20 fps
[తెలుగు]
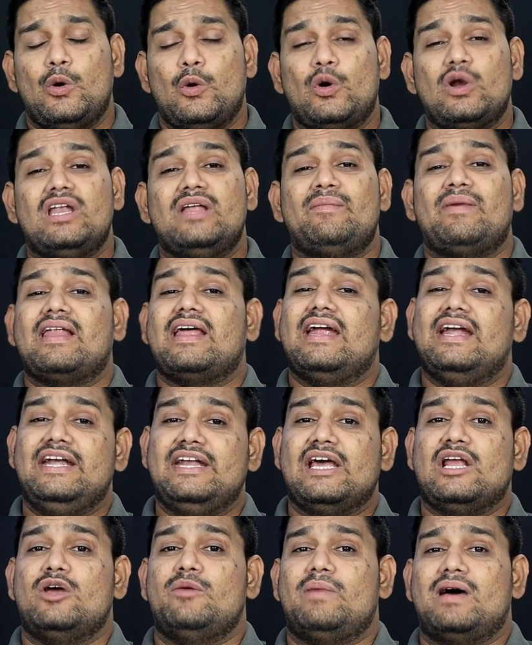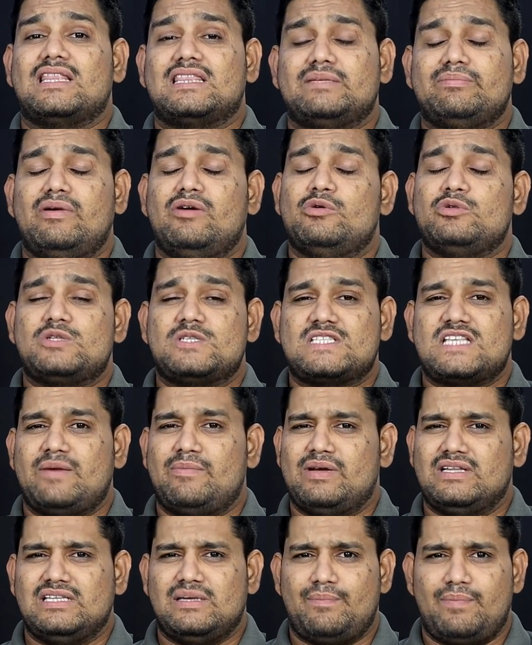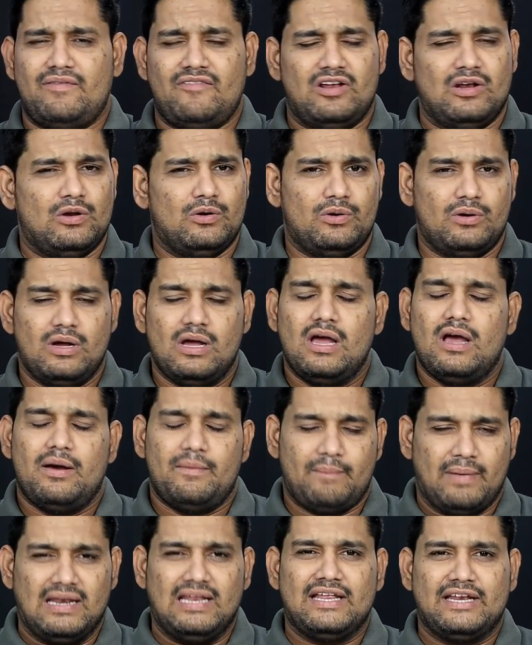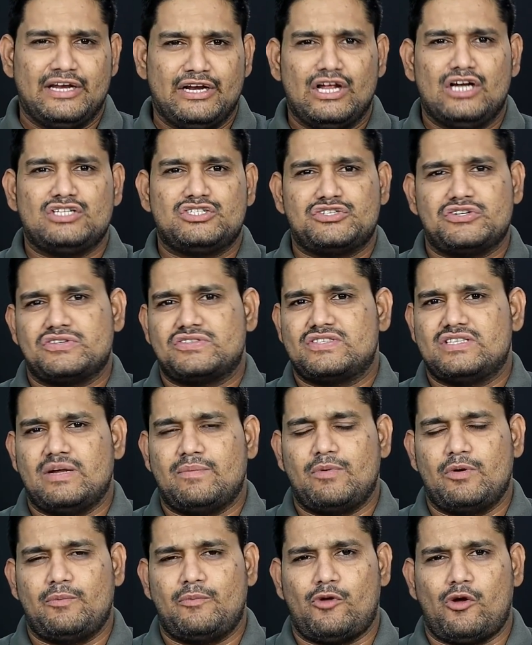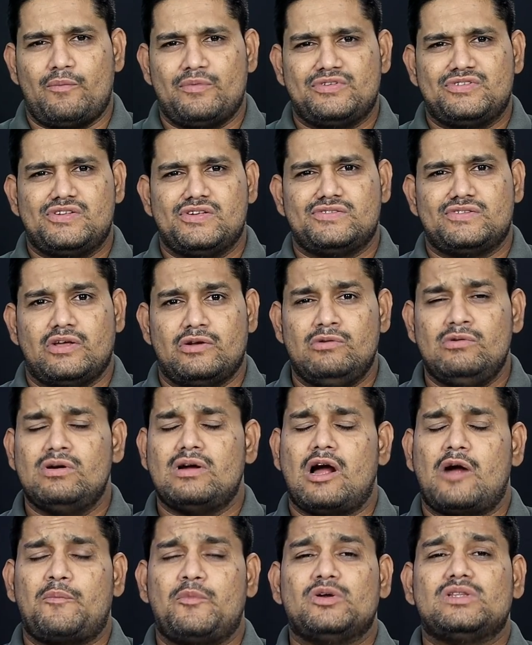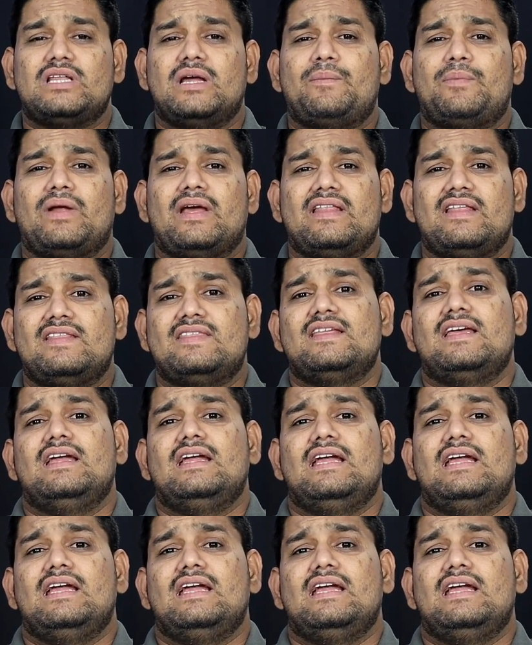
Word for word: ఓన్లీ మన ఇండియాలో మాత్రమే ఉంచుతామని చెప్పి వీళ్ళు మళ్ళీ రీలాంచ్ చేస్తున్నప్పుడు ప్రామిస్ చేశారు కాకపోతే ఇప్పుడు ఏదైతే